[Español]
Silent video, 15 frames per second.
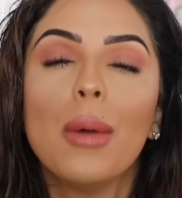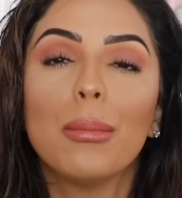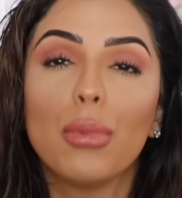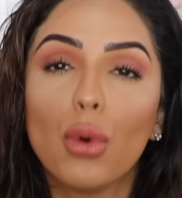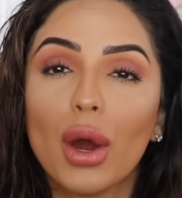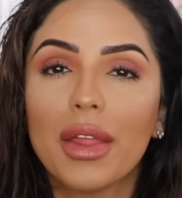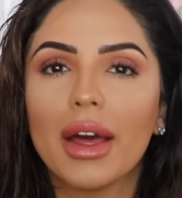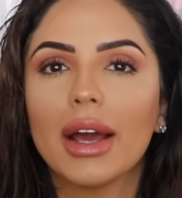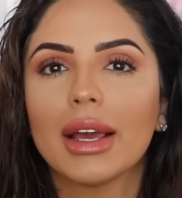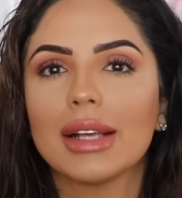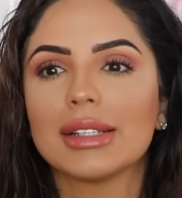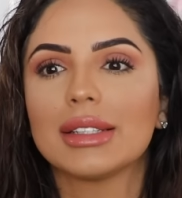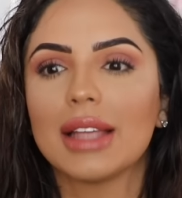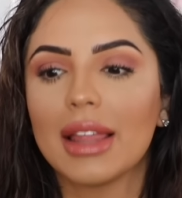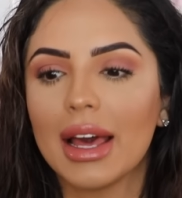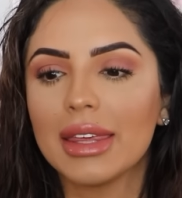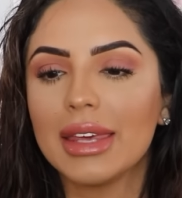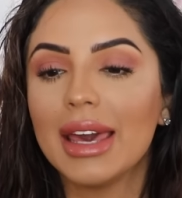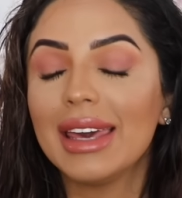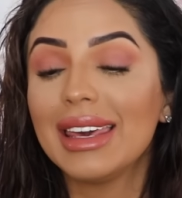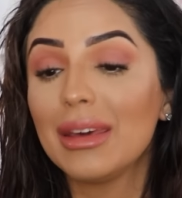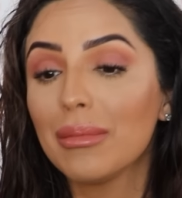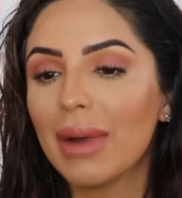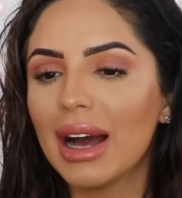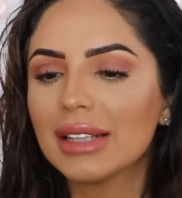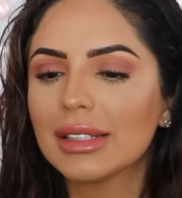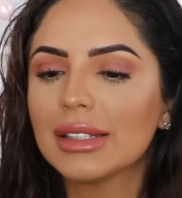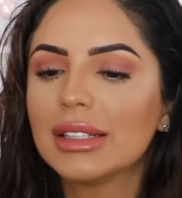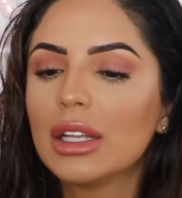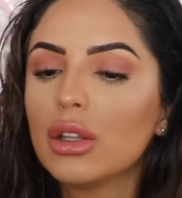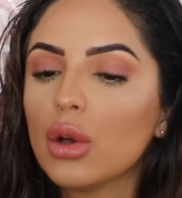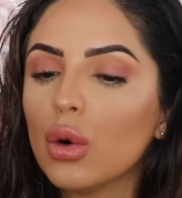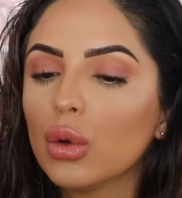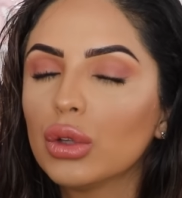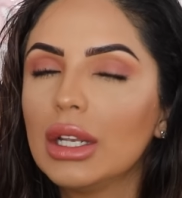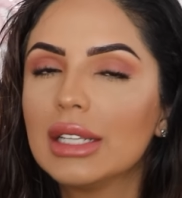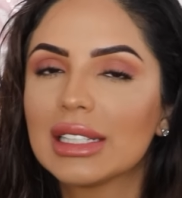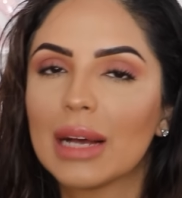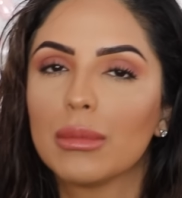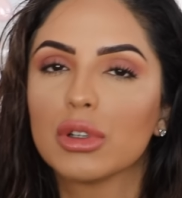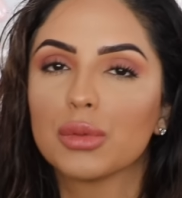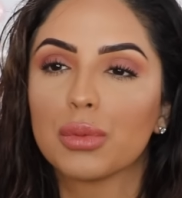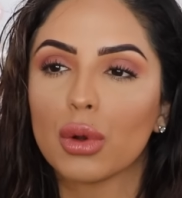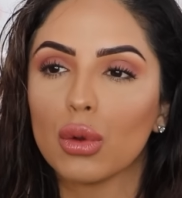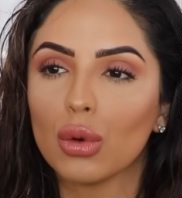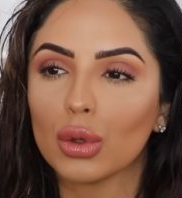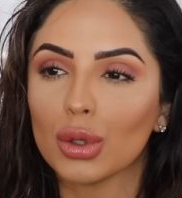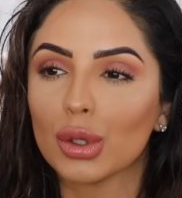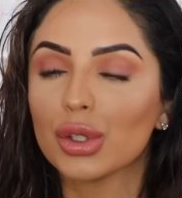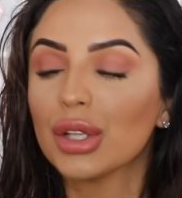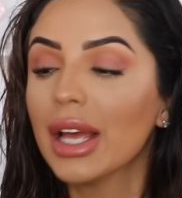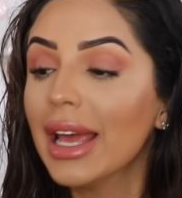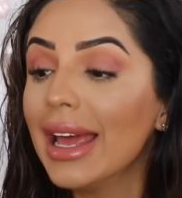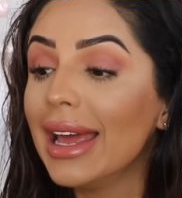pueda que se te dañe y más si no utilizamos productos